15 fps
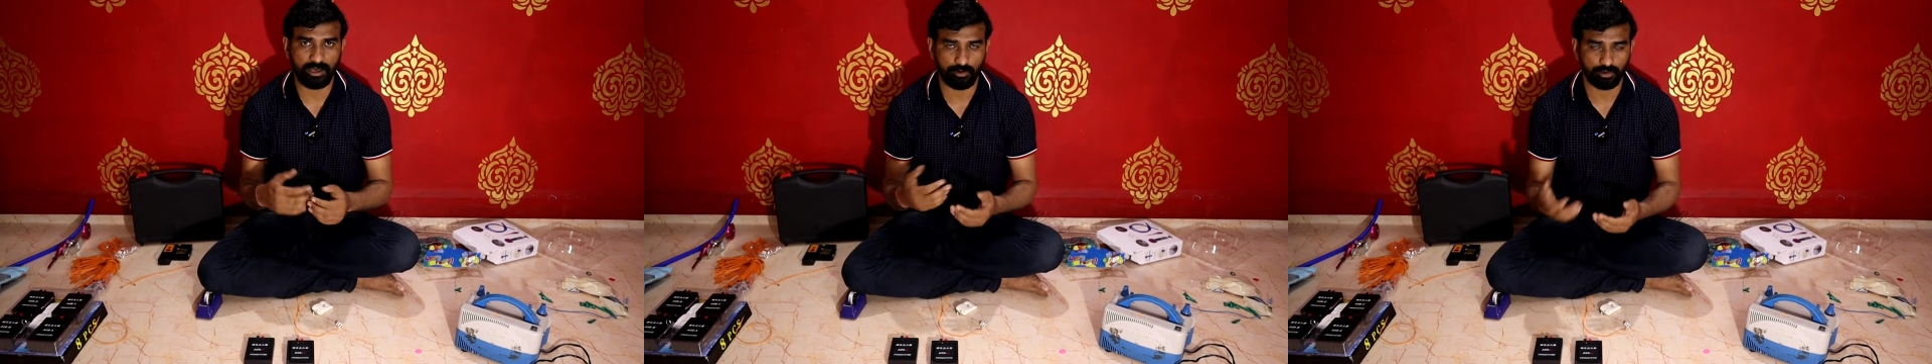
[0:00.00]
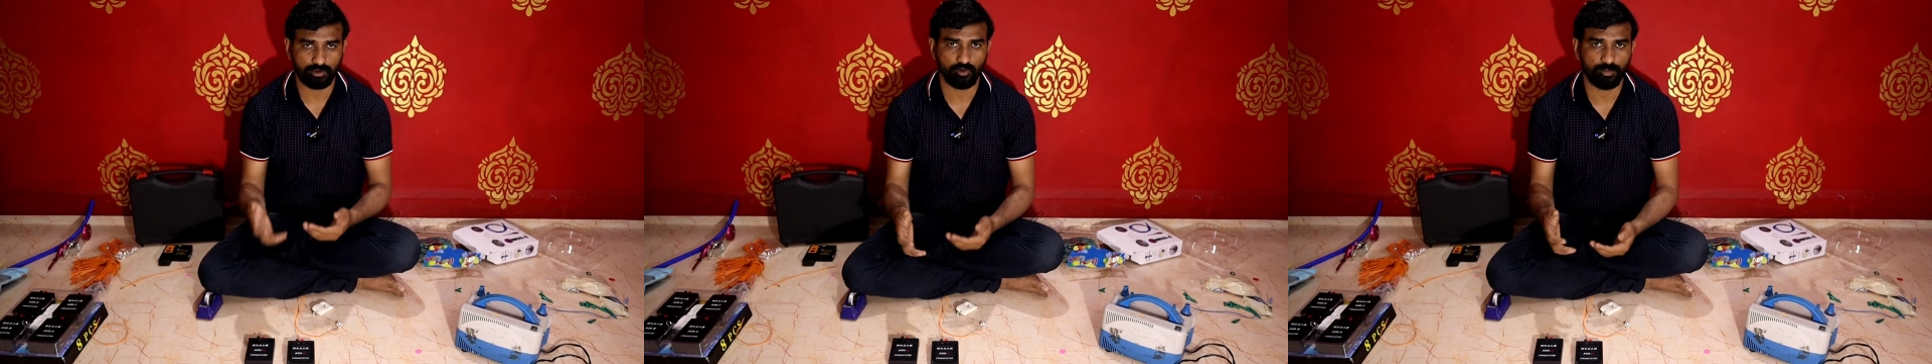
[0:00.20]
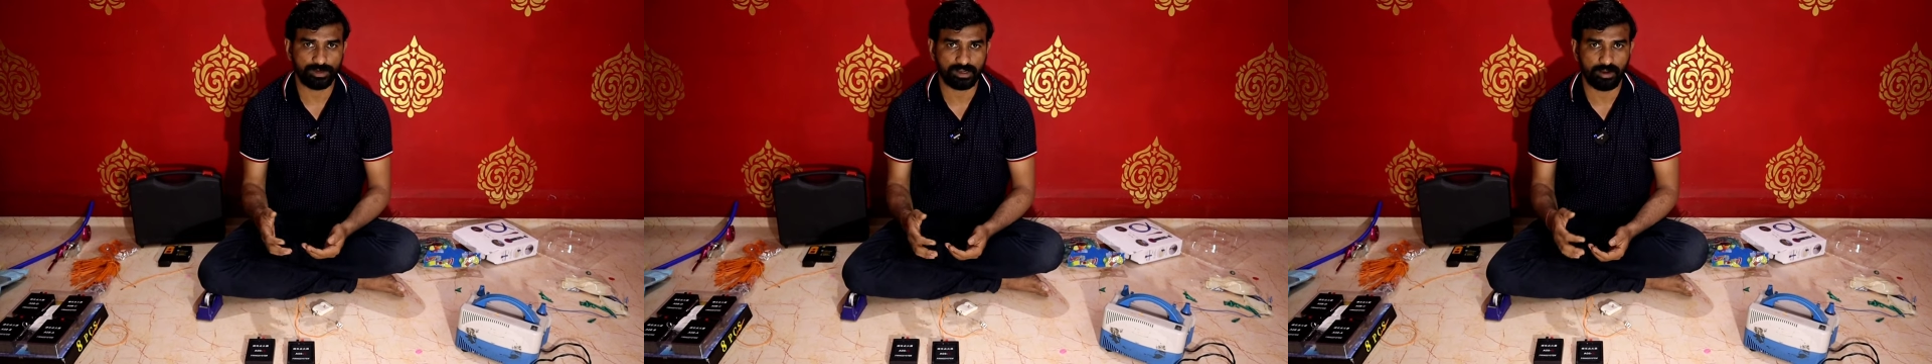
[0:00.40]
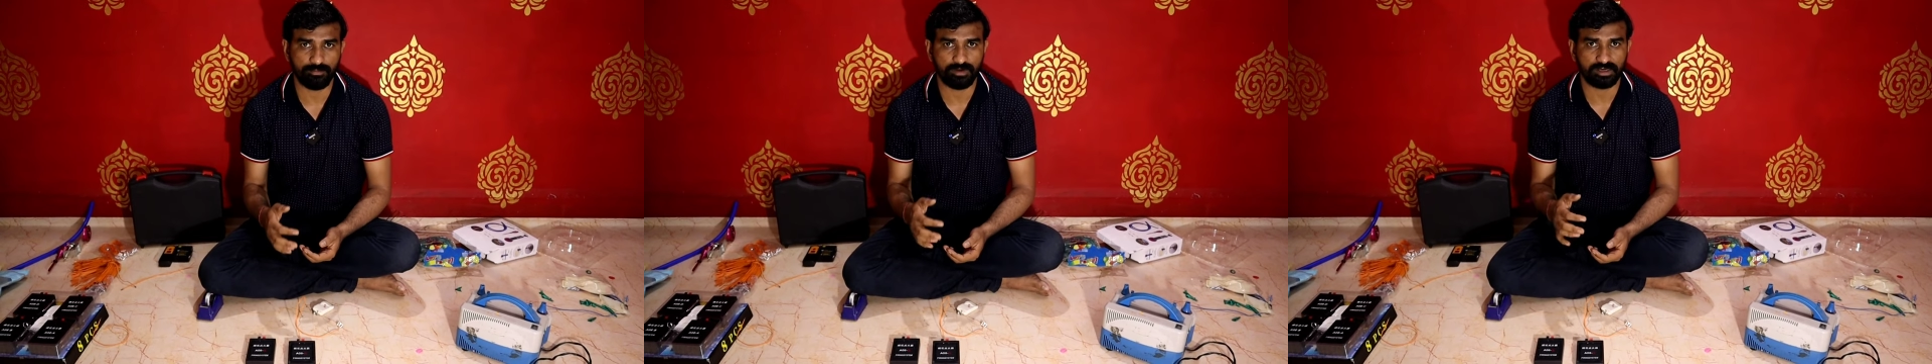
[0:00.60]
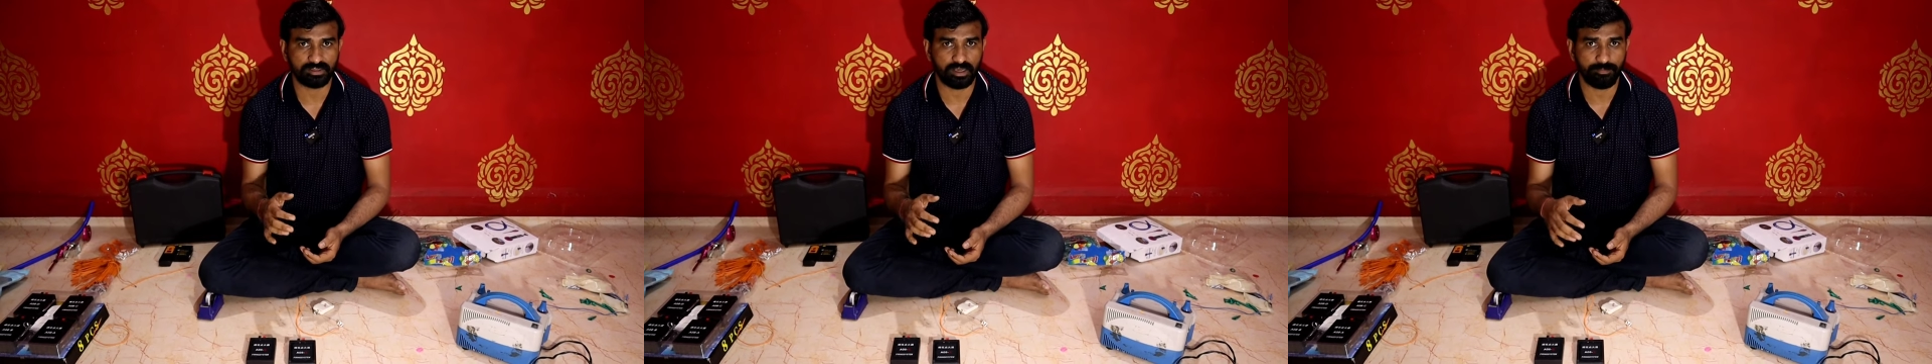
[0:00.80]
पायरों के ऊपर काम
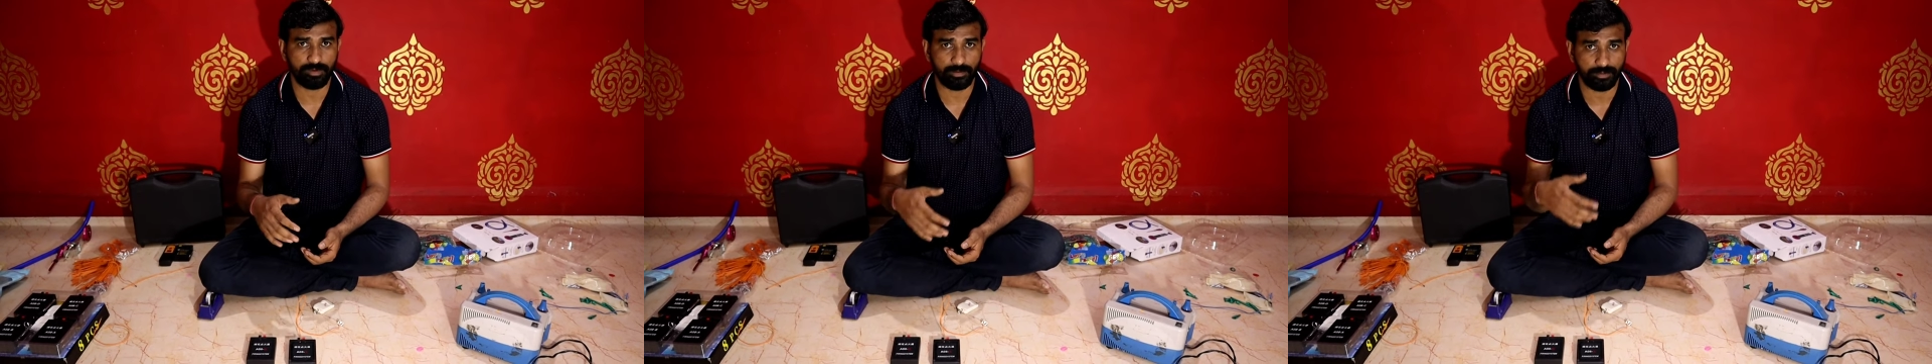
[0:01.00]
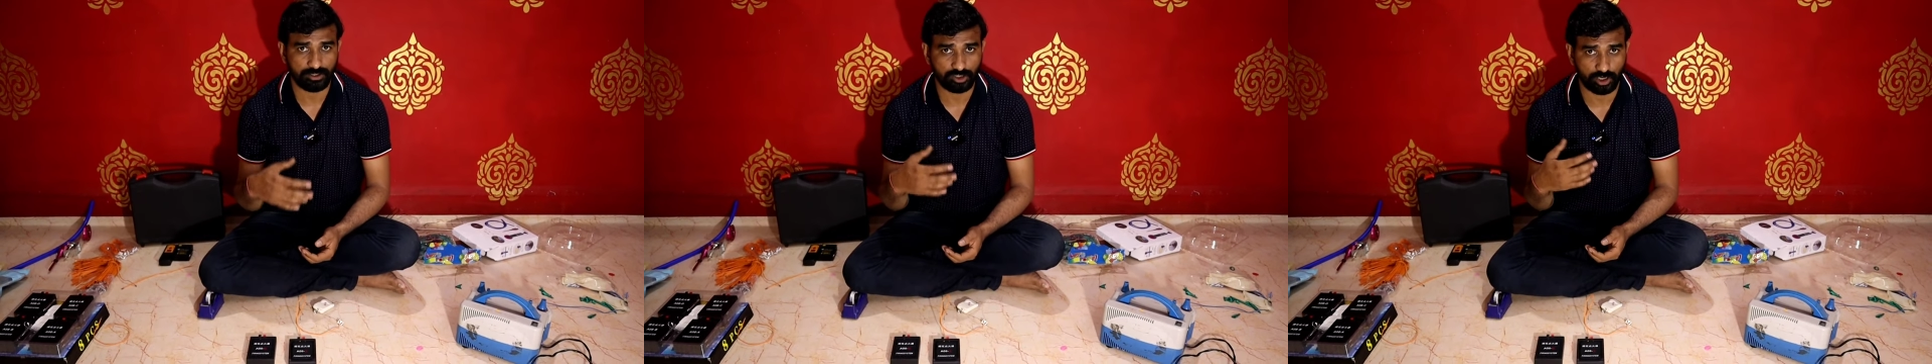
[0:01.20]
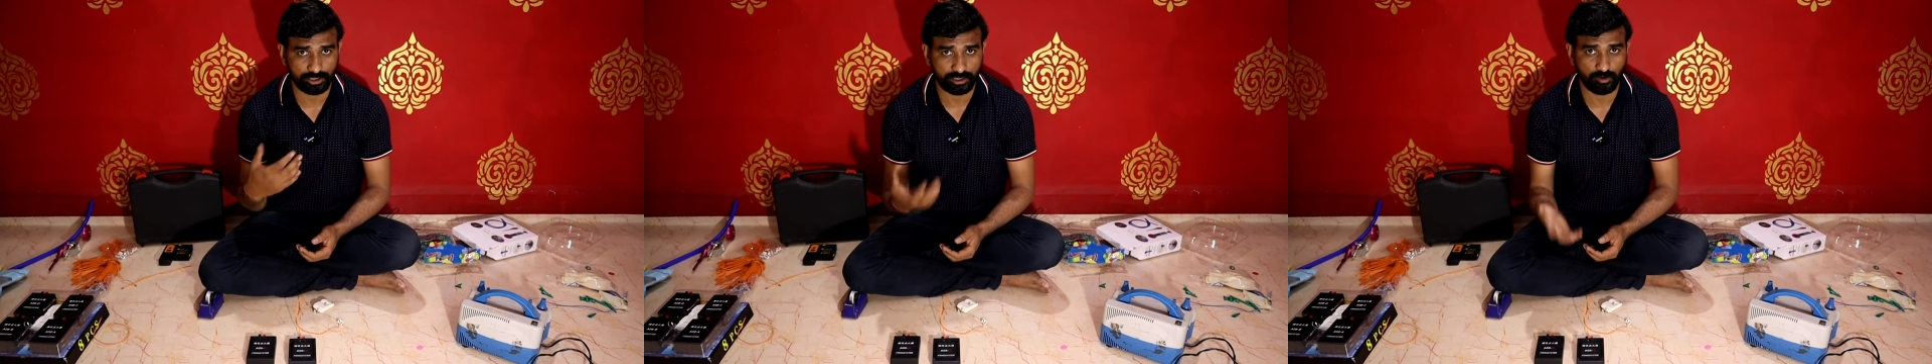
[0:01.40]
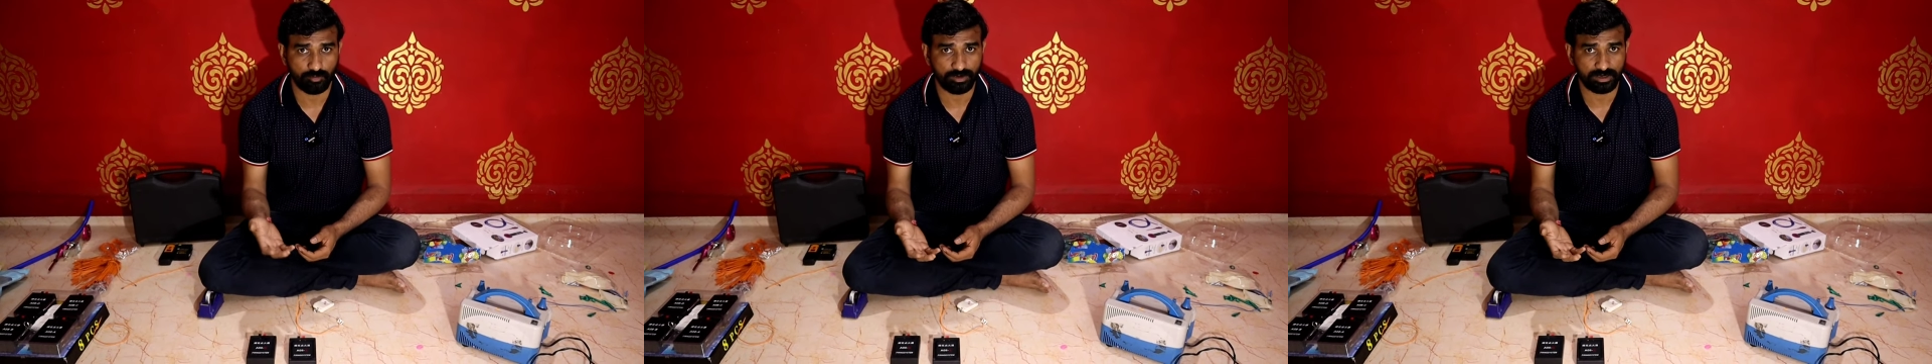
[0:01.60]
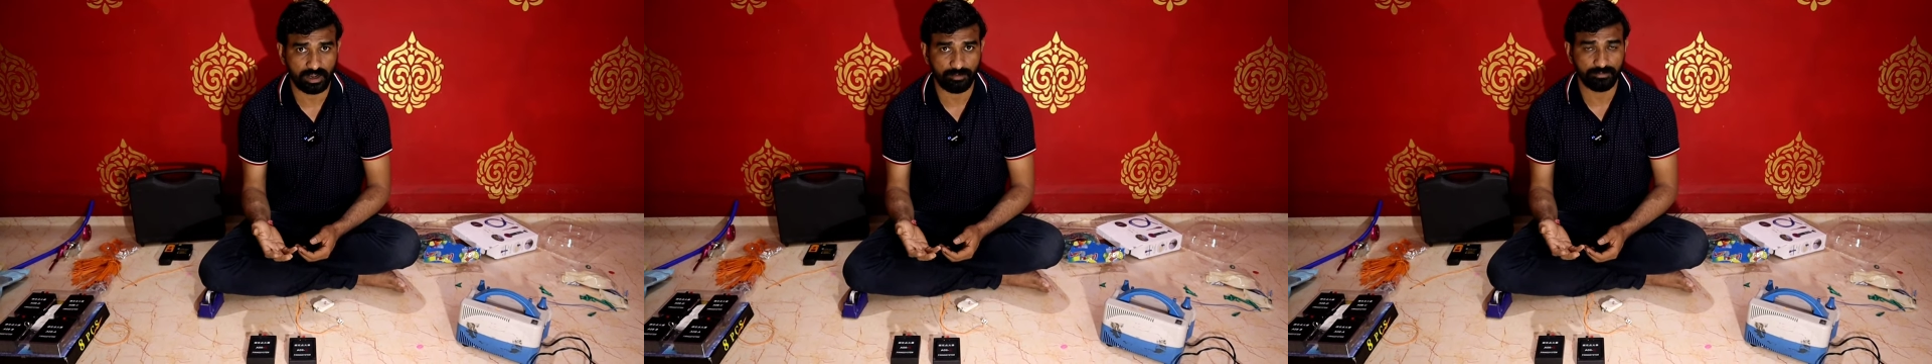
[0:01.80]
करता है पेपर शॉट के
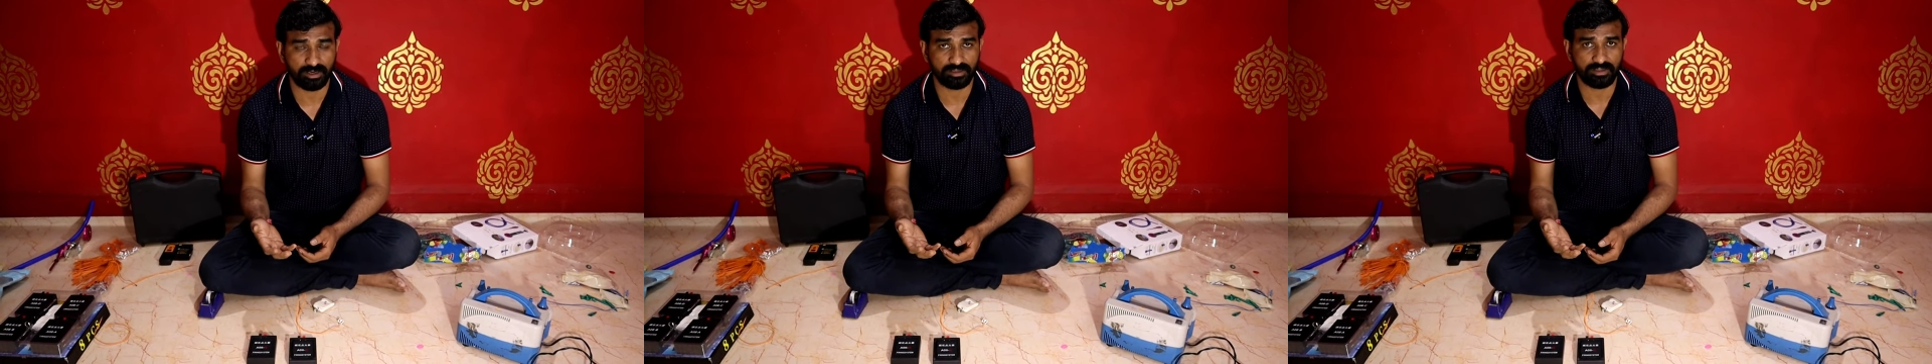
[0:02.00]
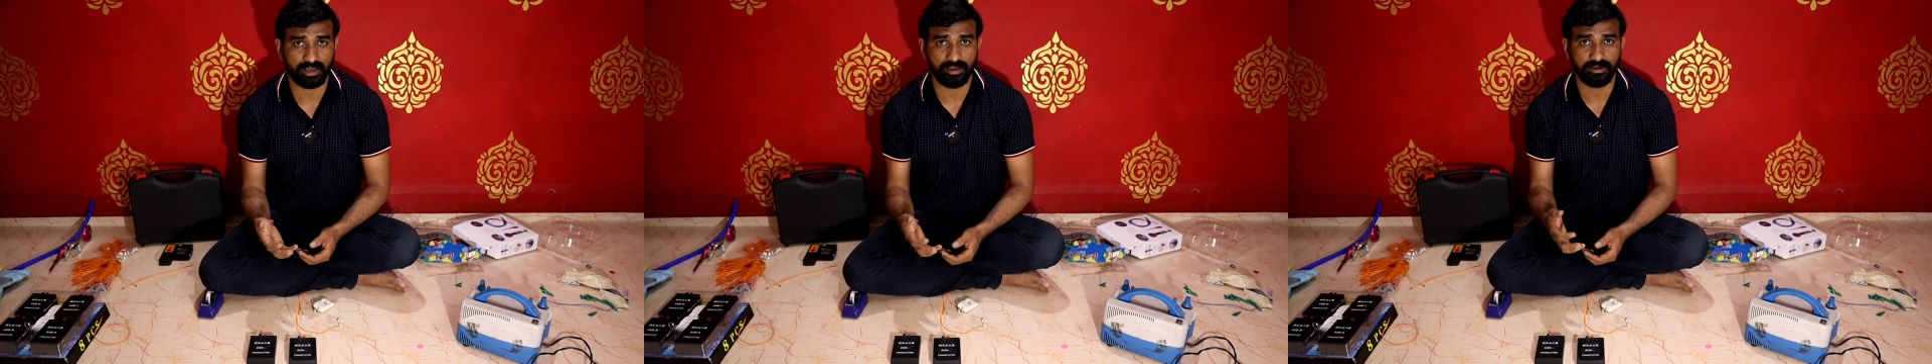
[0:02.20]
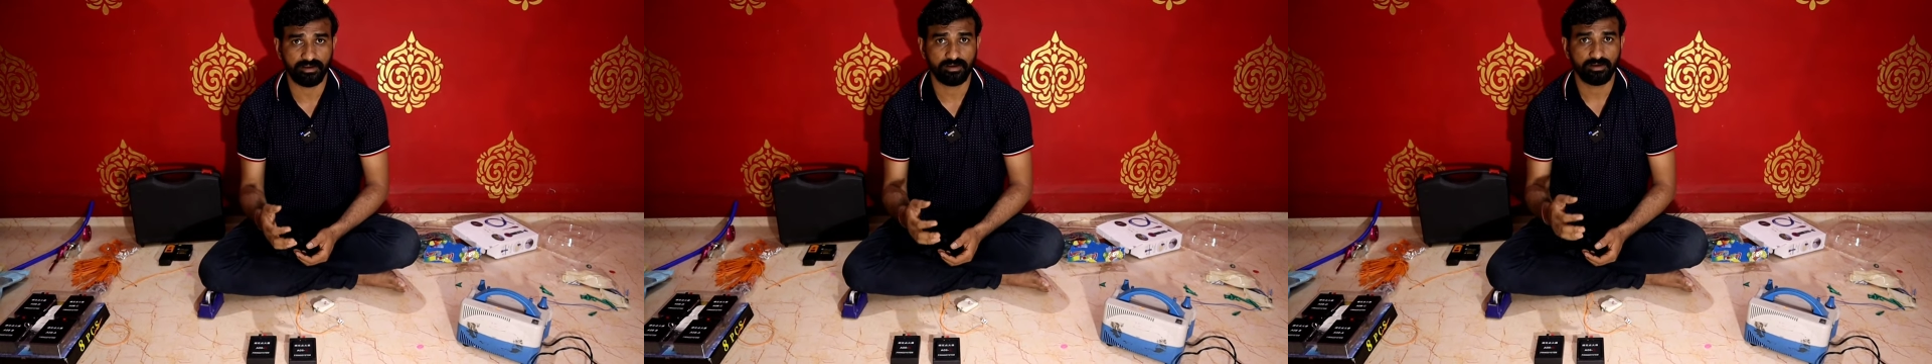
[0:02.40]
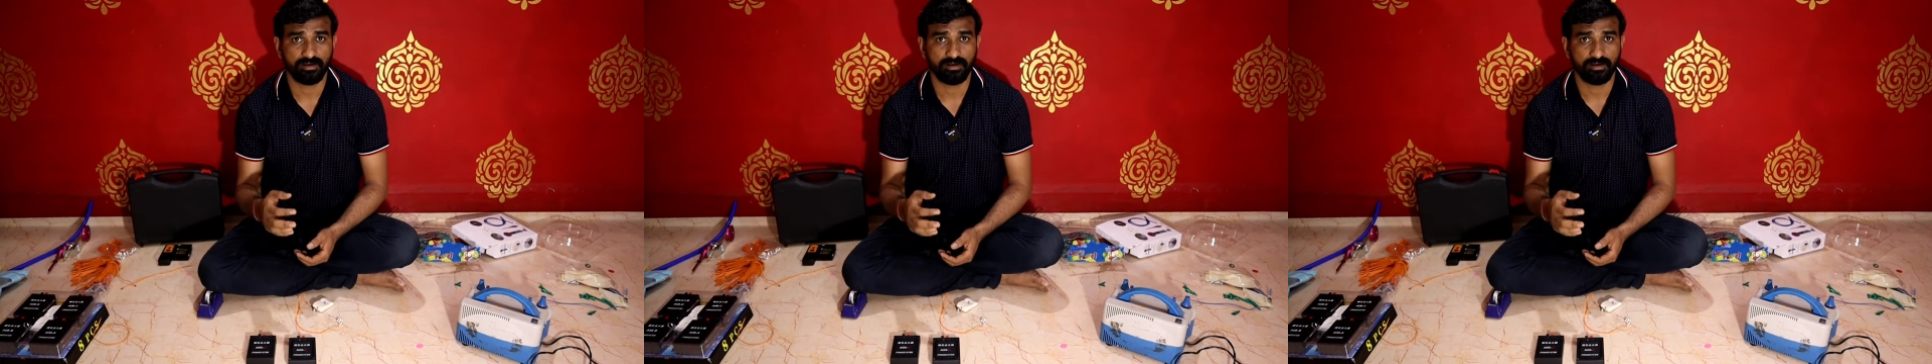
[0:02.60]
ऊपर काम करता है